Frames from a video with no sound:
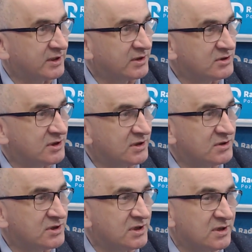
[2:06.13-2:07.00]
gdzie,
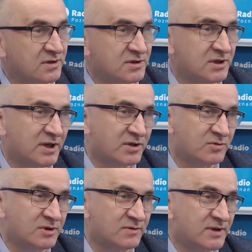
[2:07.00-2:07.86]
gdzie, gdzie nasz
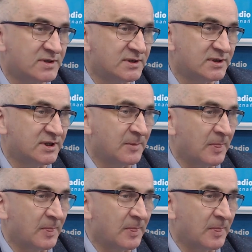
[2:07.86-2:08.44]
uniwersytet